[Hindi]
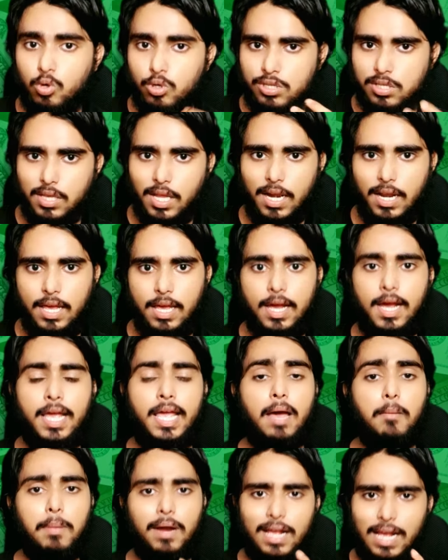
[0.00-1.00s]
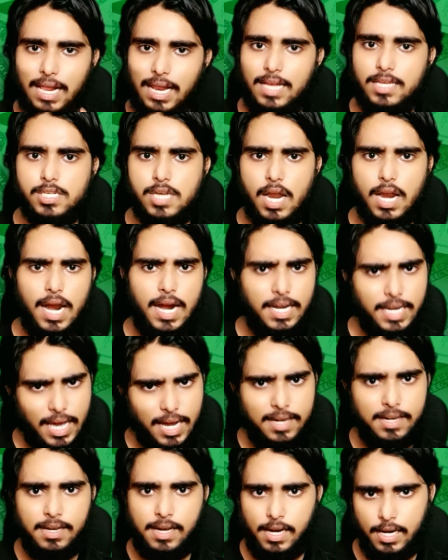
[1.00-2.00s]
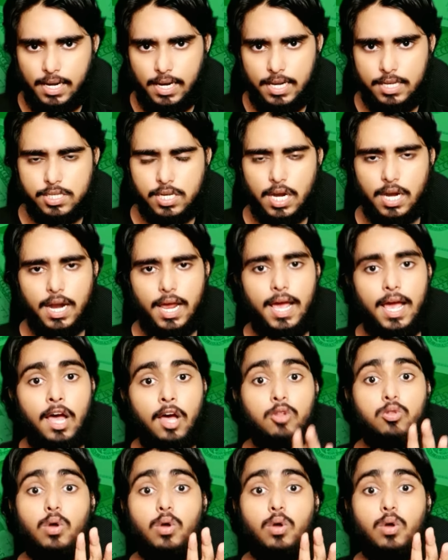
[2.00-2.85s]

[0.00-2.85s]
कुछ तरीके का यहाँ पर ग्लिच चल रहा है टेक्निकल ग्लिच चल रहा है